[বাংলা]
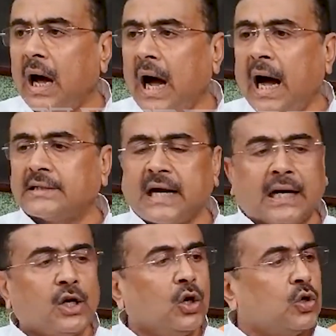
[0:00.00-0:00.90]
আর ষাট
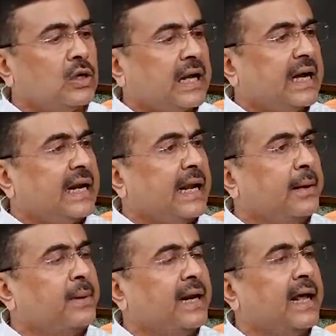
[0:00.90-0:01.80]
লক্ষ টাকার
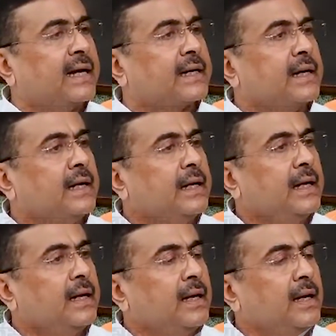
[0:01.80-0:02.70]
এমএলএ
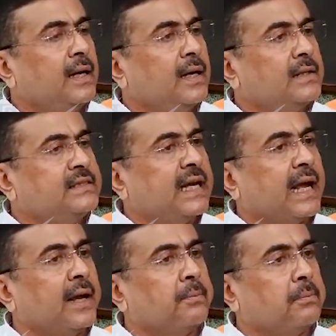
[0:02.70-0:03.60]
যে
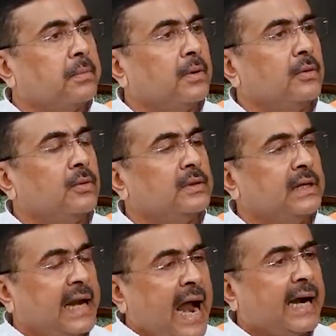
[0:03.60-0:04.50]

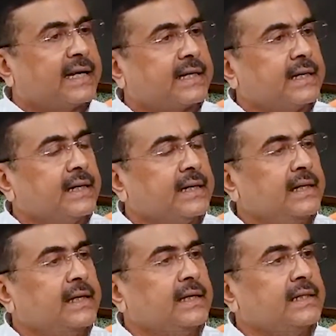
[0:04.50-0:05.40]
ল্যাট
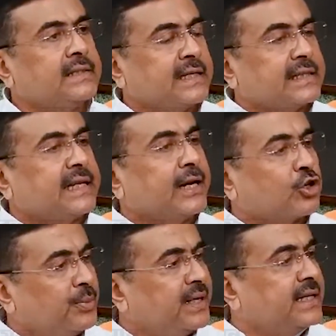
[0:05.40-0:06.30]
সেটাতে
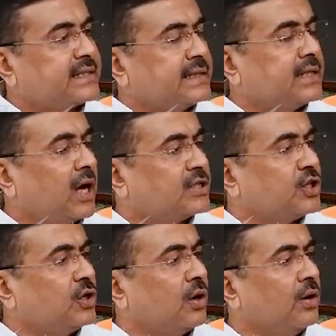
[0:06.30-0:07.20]
রেকমেন্ডেশন দেওয়ার
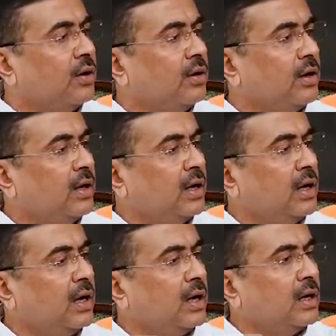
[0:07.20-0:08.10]
জন্য
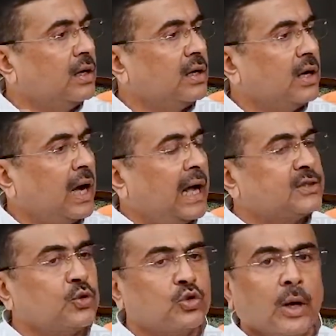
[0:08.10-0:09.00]
আর
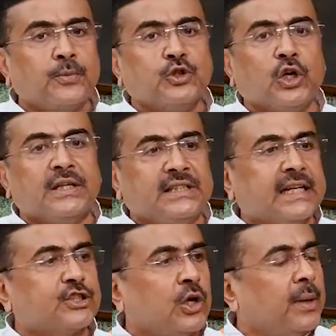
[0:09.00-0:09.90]
পুজো ঈদের
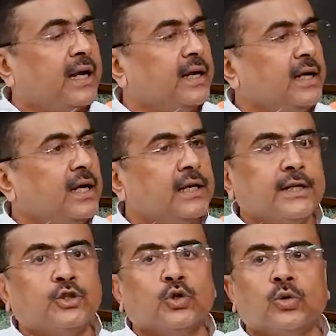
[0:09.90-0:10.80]
সময়
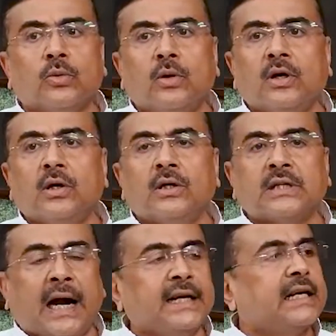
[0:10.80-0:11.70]
কিছু
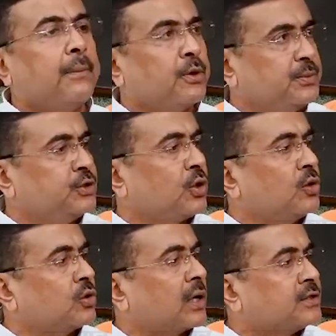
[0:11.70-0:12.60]
শাড়ি কাপড় বিতরণ
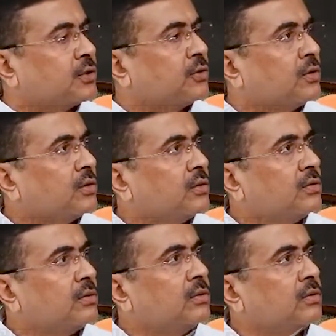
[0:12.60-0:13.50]
করার জন্য
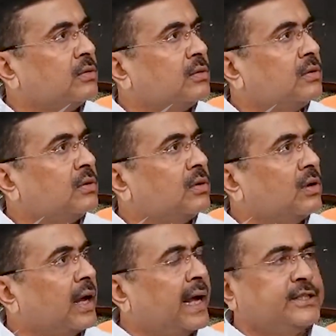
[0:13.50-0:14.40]

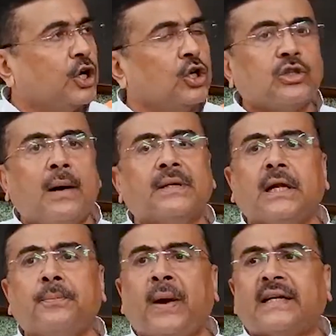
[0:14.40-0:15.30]
এই জন্য তো আমাদের
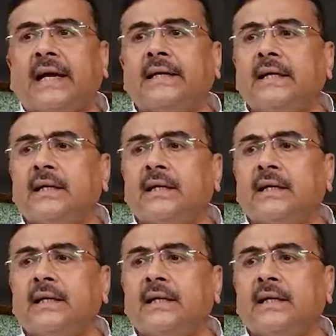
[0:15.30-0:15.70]
পাঠাইনি